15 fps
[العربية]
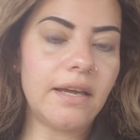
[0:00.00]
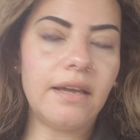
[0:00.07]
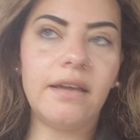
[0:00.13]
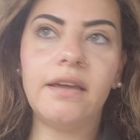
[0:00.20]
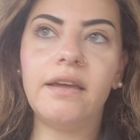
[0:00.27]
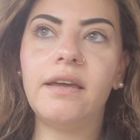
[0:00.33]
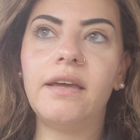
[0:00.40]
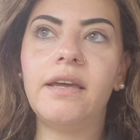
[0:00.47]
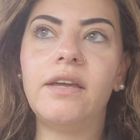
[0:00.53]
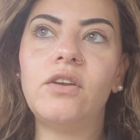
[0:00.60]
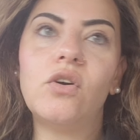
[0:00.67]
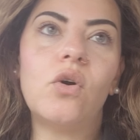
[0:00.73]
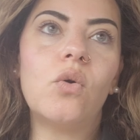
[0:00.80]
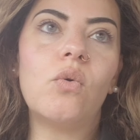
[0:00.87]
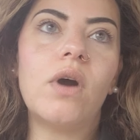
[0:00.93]
آه، ان
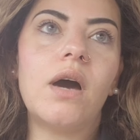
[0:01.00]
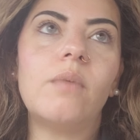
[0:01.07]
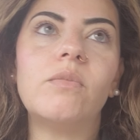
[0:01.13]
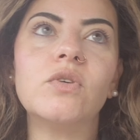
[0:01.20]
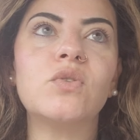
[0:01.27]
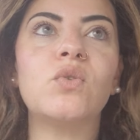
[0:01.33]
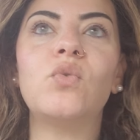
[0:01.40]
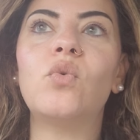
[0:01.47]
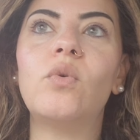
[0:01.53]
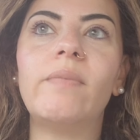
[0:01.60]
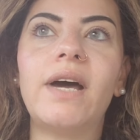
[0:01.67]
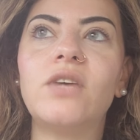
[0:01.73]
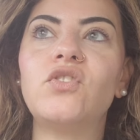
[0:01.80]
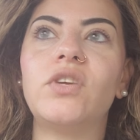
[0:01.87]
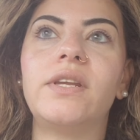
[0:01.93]
هو مظلوم
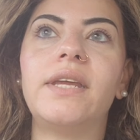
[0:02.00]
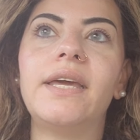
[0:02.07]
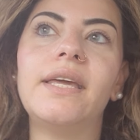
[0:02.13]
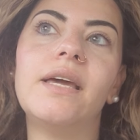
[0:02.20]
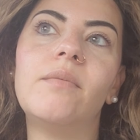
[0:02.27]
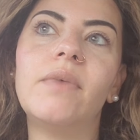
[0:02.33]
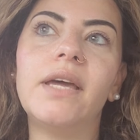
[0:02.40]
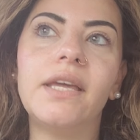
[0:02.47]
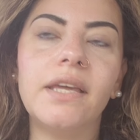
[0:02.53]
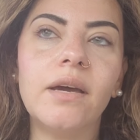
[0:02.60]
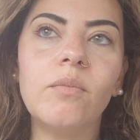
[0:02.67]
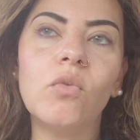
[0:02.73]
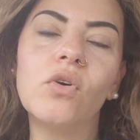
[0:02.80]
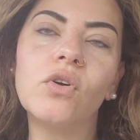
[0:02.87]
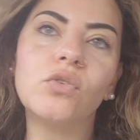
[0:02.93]
عشان هي ما
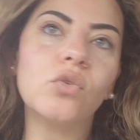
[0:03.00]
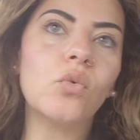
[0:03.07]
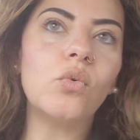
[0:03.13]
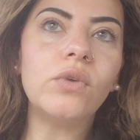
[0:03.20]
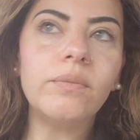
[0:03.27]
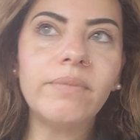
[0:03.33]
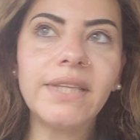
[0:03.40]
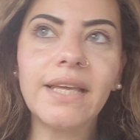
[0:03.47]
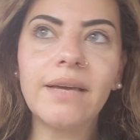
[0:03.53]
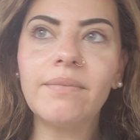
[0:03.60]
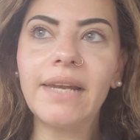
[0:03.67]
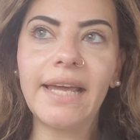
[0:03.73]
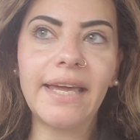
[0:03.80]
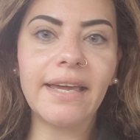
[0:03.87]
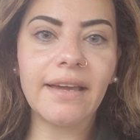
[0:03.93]
هي ممكن تكون
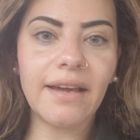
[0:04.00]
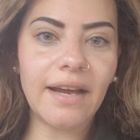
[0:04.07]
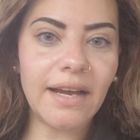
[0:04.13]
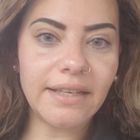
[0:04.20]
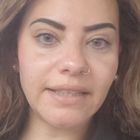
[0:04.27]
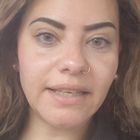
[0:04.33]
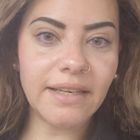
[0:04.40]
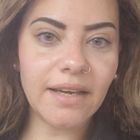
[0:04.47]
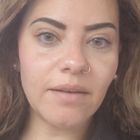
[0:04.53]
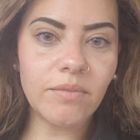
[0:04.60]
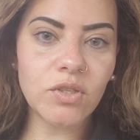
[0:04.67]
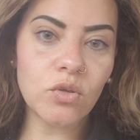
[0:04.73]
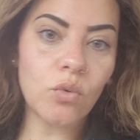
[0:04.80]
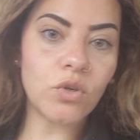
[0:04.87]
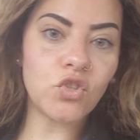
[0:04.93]
بتعمل حاجة عادية
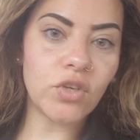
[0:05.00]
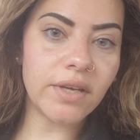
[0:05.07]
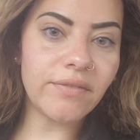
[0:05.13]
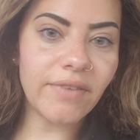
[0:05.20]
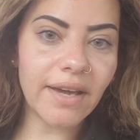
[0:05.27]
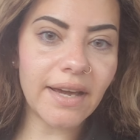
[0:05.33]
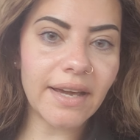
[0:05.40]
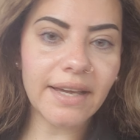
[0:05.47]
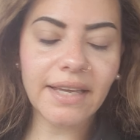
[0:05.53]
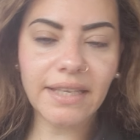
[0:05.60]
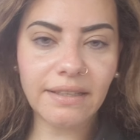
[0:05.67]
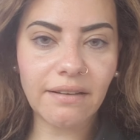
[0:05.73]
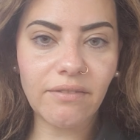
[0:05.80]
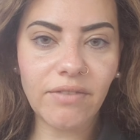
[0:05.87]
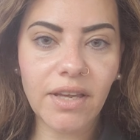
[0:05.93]
بس هو شايفها
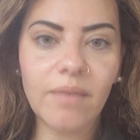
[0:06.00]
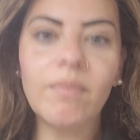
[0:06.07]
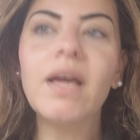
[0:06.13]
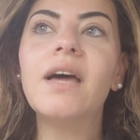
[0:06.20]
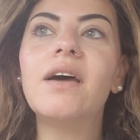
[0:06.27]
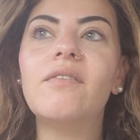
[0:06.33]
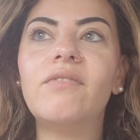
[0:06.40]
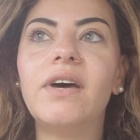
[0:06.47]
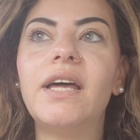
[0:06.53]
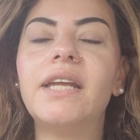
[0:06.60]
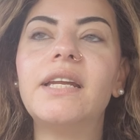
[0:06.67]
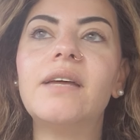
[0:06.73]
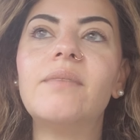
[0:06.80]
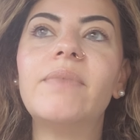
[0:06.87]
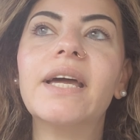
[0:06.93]
كده فاهم
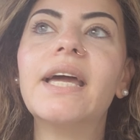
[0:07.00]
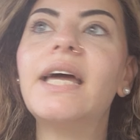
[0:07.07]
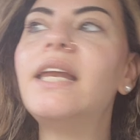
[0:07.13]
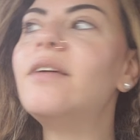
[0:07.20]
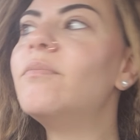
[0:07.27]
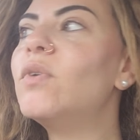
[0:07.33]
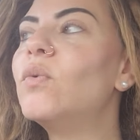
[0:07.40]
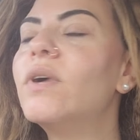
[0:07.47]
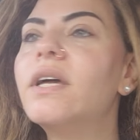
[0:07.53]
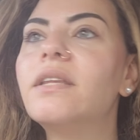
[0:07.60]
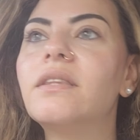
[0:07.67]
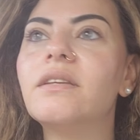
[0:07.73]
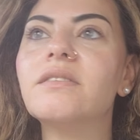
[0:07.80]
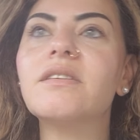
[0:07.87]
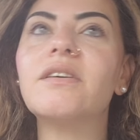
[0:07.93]
فانا بتكلم من وجهة
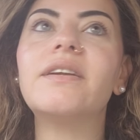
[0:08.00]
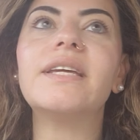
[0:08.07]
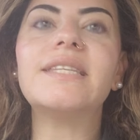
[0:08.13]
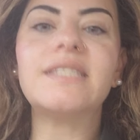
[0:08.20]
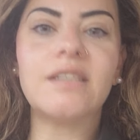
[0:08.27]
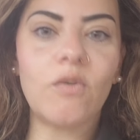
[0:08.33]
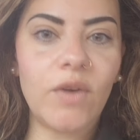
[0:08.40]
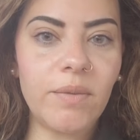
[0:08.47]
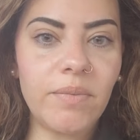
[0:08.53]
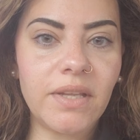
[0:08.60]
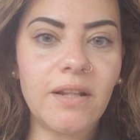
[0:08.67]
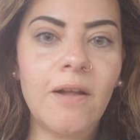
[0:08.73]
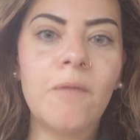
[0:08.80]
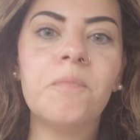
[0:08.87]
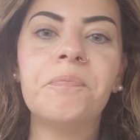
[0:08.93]
نظر الثوابت
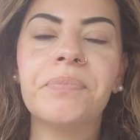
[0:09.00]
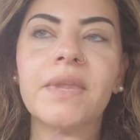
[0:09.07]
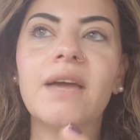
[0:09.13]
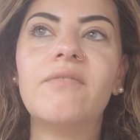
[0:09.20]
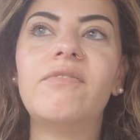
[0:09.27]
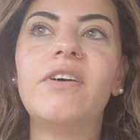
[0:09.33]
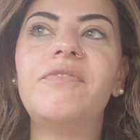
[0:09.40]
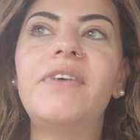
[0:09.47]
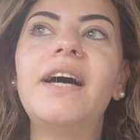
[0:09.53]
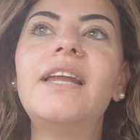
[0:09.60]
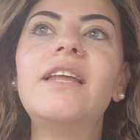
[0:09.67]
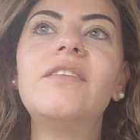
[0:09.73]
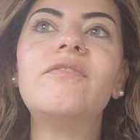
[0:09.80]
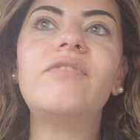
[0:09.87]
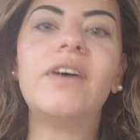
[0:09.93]

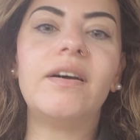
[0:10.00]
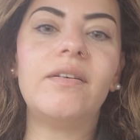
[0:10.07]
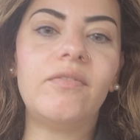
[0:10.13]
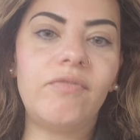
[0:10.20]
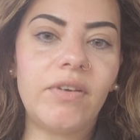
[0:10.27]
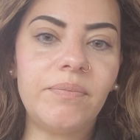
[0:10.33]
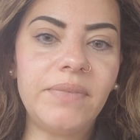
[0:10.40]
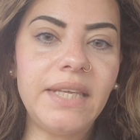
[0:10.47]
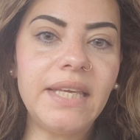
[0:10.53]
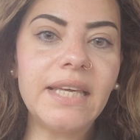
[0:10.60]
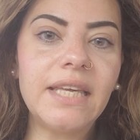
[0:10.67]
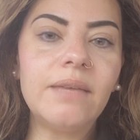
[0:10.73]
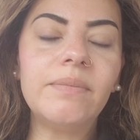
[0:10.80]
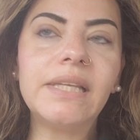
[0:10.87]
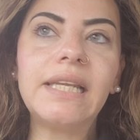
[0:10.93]
ففعلا ف...
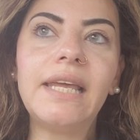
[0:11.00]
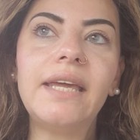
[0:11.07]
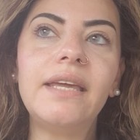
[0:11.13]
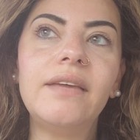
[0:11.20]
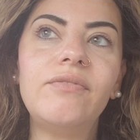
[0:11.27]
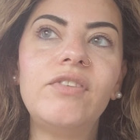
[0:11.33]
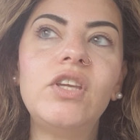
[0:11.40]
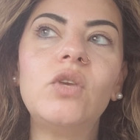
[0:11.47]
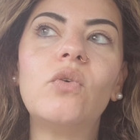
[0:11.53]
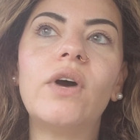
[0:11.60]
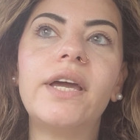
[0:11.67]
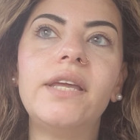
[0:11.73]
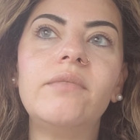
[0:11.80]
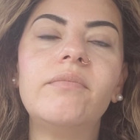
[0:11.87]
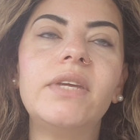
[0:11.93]
فبنيجي بتلاقي في
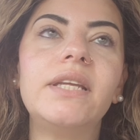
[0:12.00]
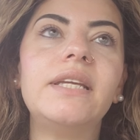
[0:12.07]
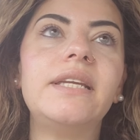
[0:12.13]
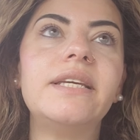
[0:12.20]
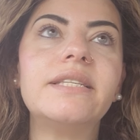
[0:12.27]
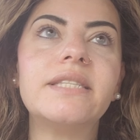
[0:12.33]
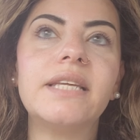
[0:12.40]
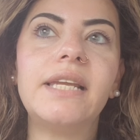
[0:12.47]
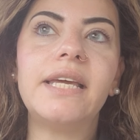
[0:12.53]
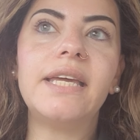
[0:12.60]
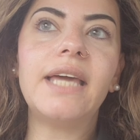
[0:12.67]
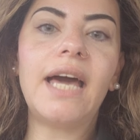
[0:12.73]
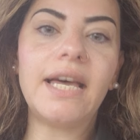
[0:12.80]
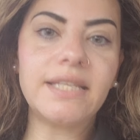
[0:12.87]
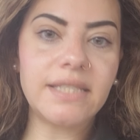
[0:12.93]
نوعين من الناس
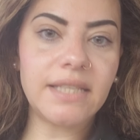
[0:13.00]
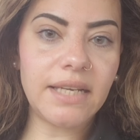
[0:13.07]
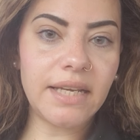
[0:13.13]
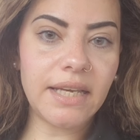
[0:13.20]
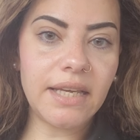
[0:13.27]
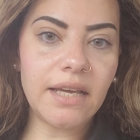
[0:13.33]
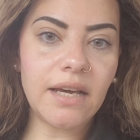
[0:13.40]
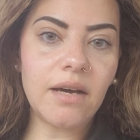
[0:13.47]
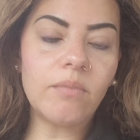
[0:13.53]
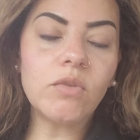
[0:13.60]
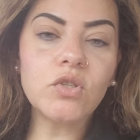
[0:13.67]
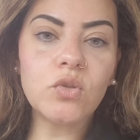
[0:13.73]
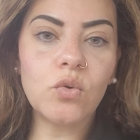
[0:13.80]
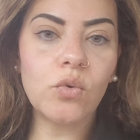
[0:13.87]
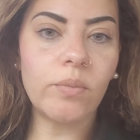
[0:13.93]
اللي هي حاسة ان هي
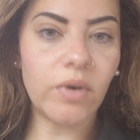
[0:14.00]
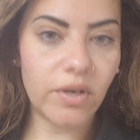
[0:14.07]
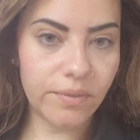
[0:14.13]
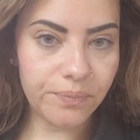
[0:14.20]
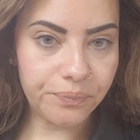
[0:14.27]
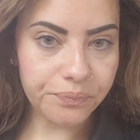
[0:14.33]
مظلومة